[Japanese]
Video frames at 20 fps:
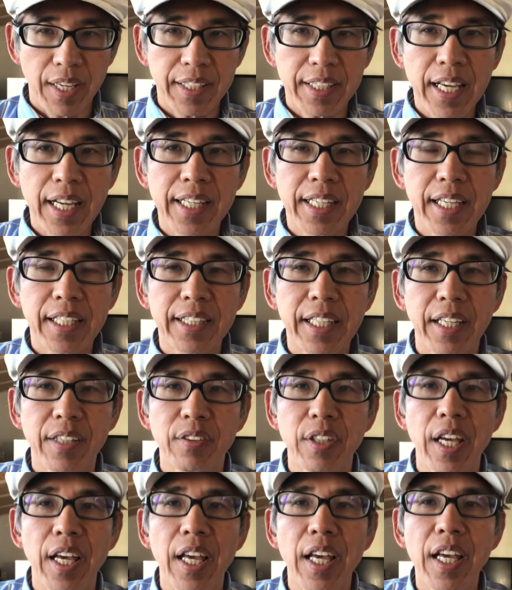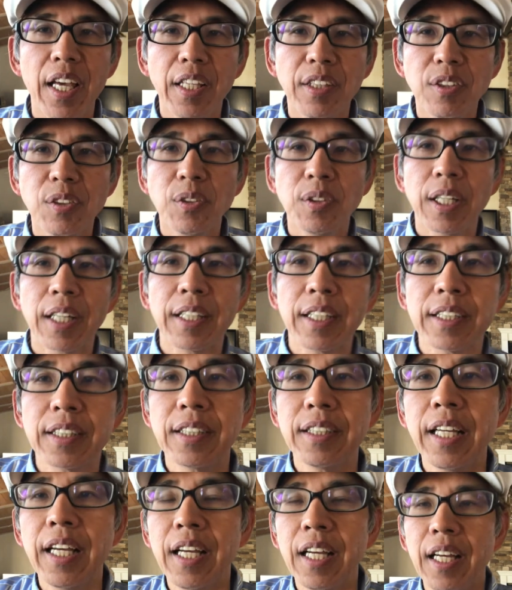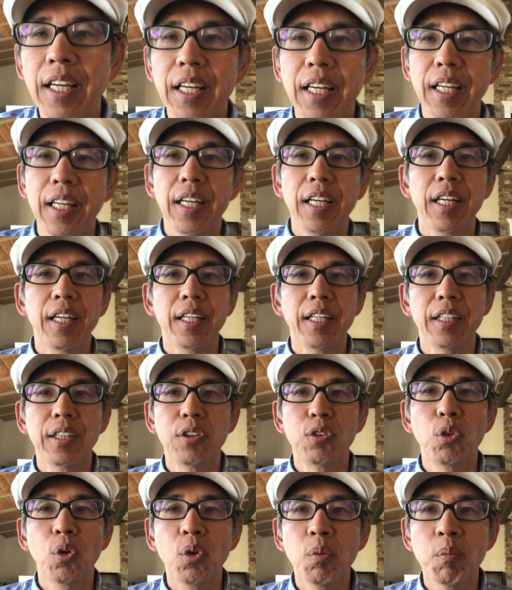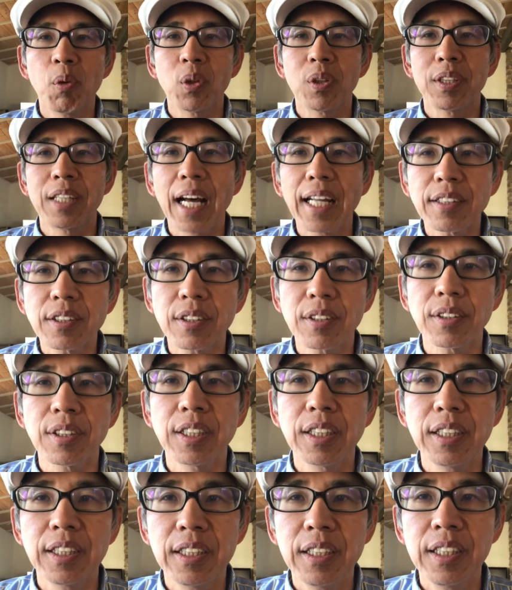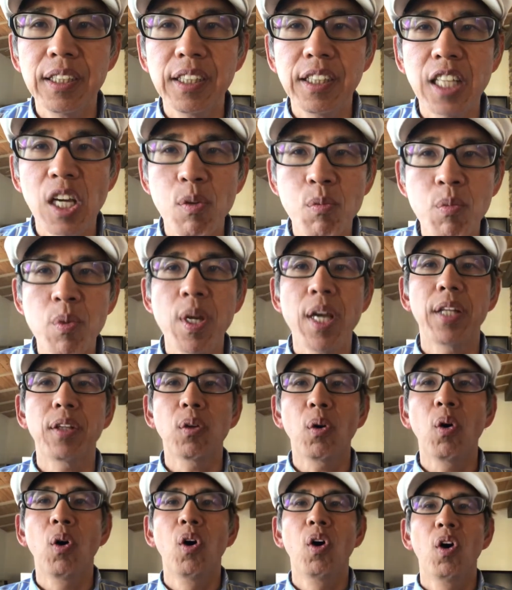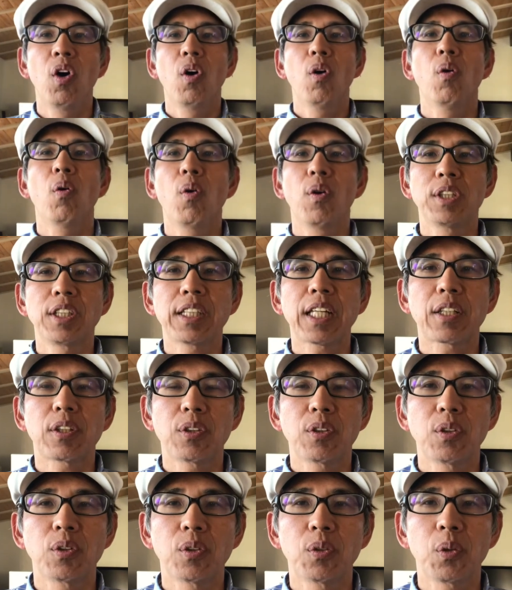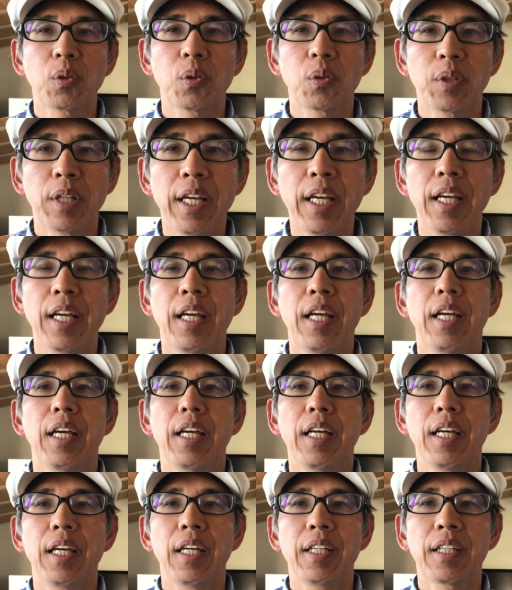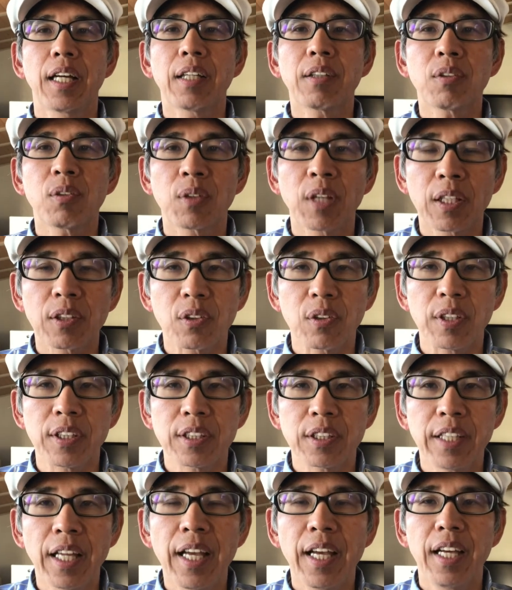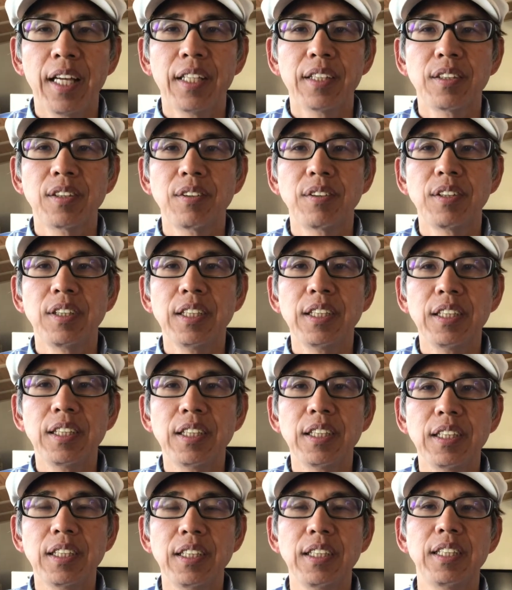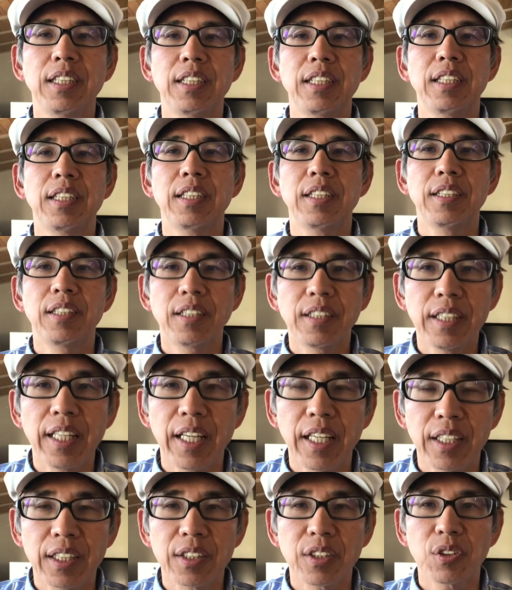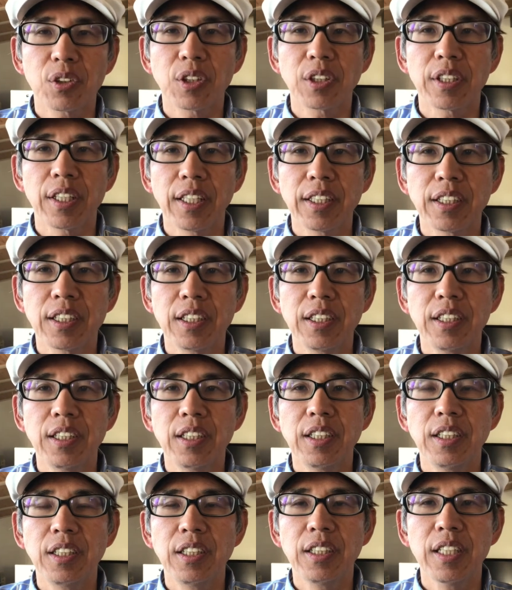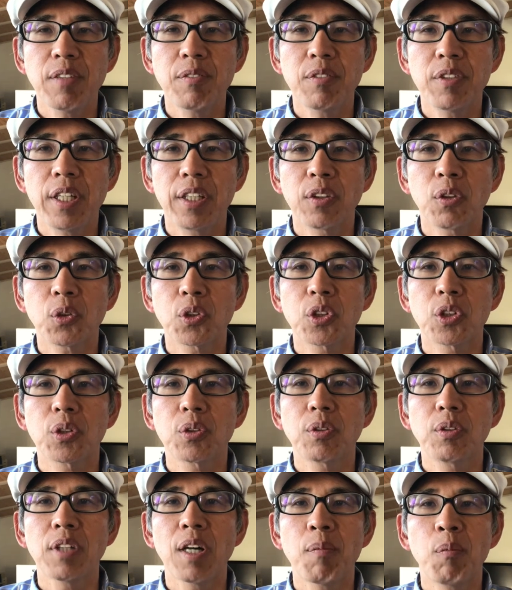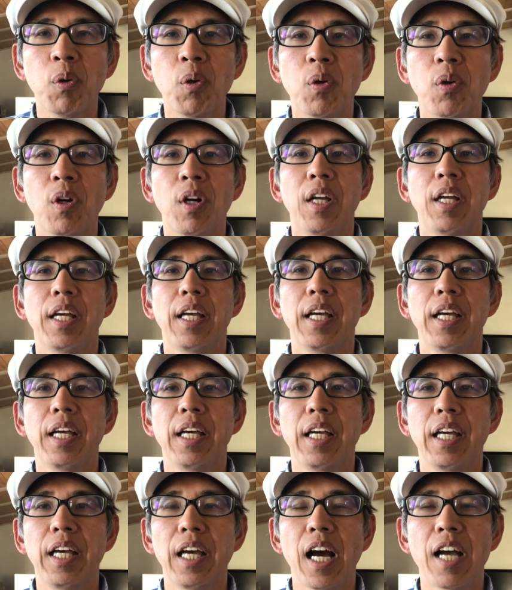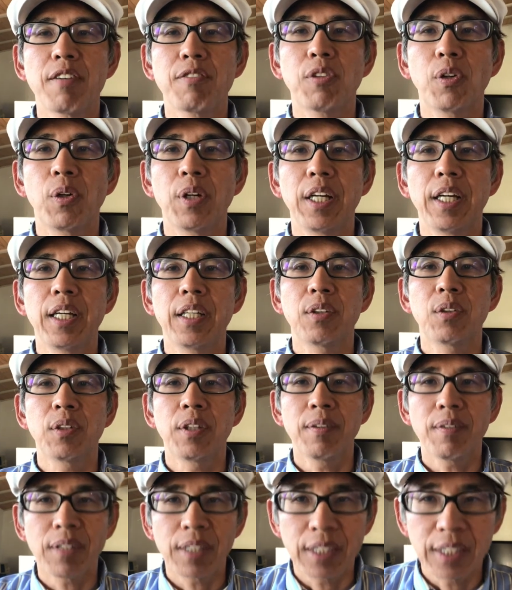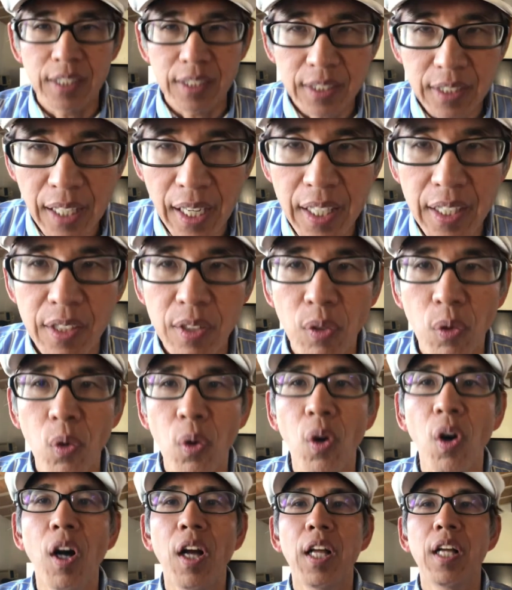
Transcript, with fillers: キャリアである au がですね、えー、どうも脱 CDMA としたということで、えー、なんとなんとですね 3G 切り捨てそしてね CDMA の通話も、えー、iPhone8 では非対応。